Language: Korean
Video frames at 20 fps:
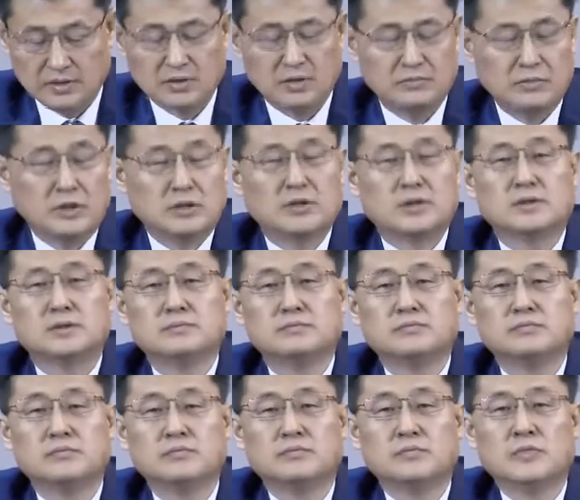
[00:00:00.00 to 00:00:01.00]
겁니다.
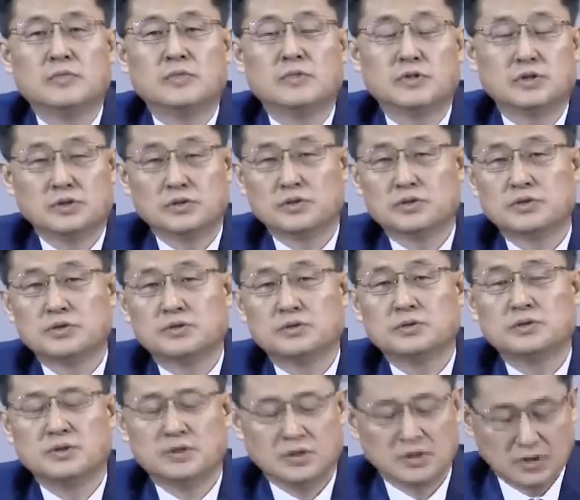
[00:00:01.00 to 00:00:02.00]
그렇죠.
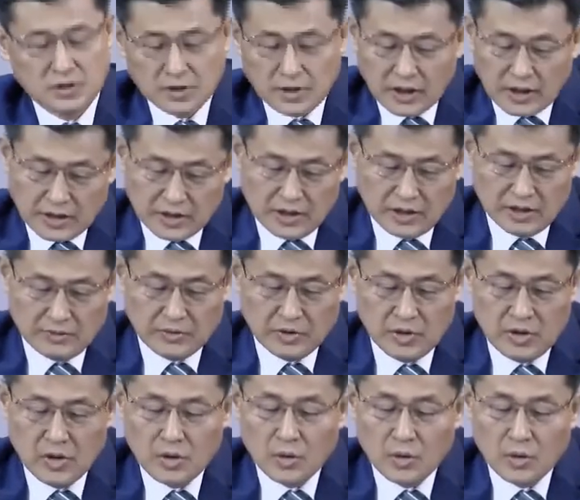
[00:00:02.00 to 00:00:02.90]
그게 하나님.